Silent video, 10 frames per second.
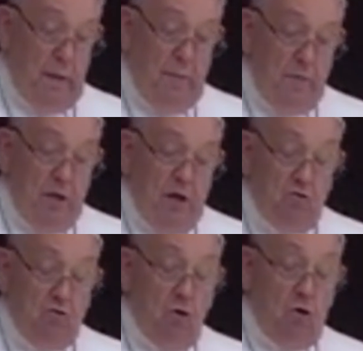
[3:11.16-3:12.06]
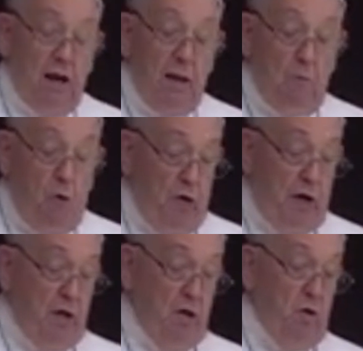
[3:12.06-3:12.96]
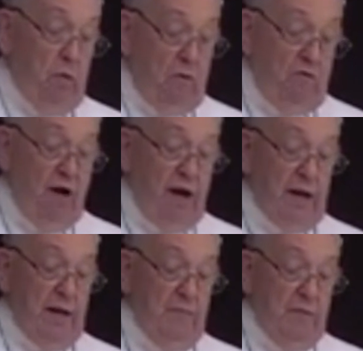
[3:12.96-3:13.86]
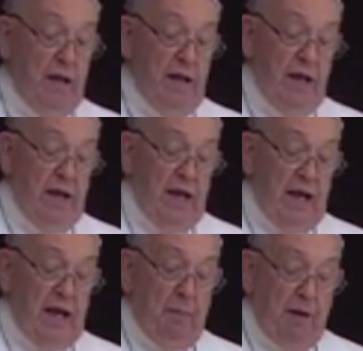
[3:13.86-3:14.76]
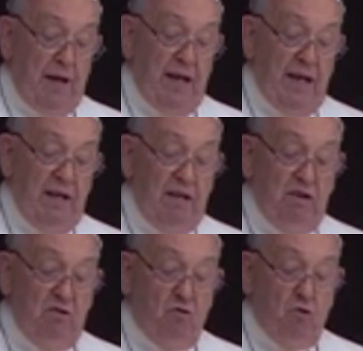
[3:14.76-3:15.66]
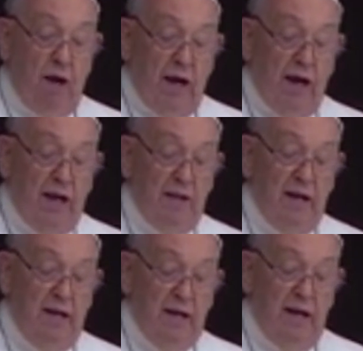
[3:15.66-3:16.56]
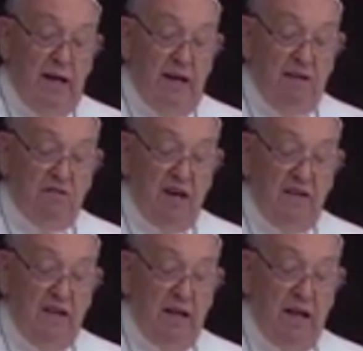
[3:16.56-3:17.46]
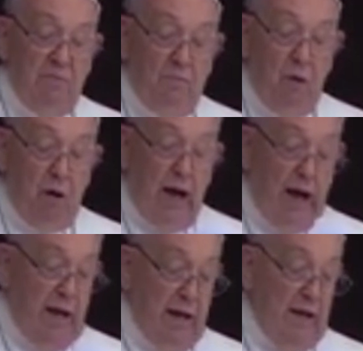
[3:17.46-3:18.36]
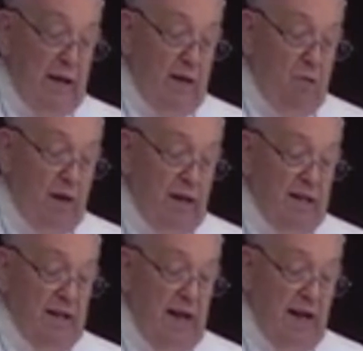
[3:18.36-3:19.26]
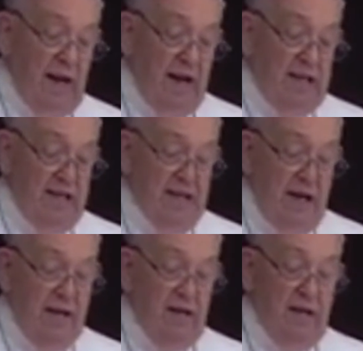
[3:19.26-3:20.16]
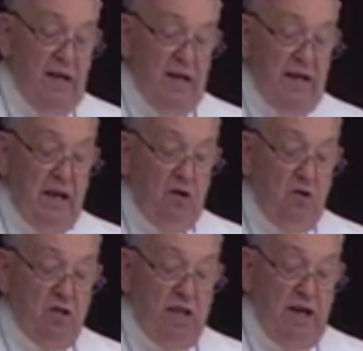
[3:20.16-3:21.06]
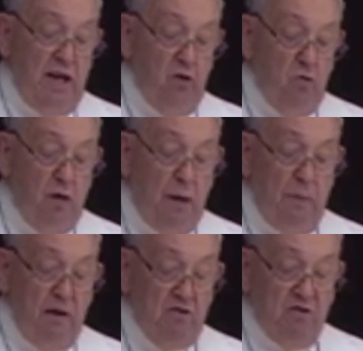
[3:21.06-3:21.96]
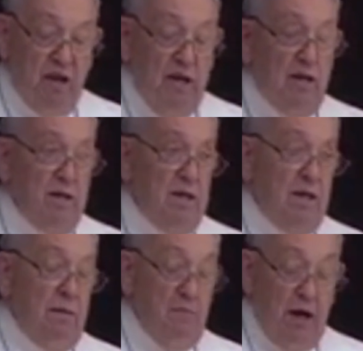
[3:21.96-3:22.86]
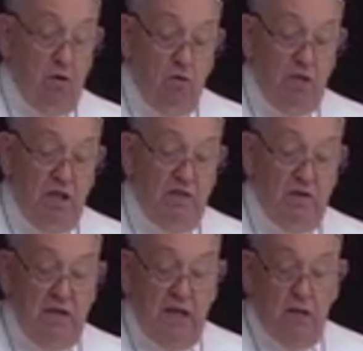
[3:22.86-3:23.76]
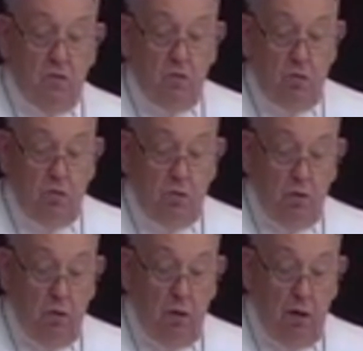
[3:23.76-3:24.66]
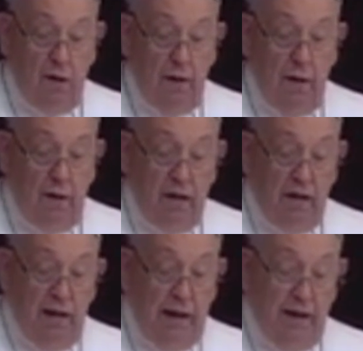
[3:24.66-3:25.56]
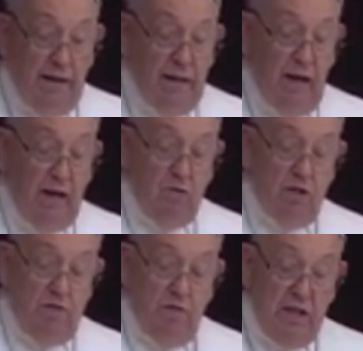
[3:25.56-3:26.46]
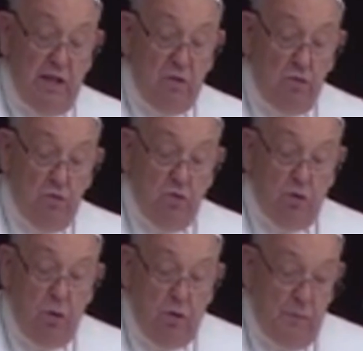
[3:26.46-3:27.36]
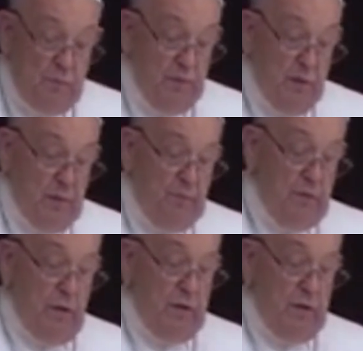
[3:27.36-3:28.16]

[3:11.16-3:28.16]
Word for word: phải vất vả cả đời để nuôi dạy con cái và để lại cho chúng một điều gì đó cho tương lai thật đẹp biết bao khi thông điệp này được hiểu và con cái biết ơn cha mẹ và đến lượt họ họ sẽ giúp đỡ nhau như anh chị em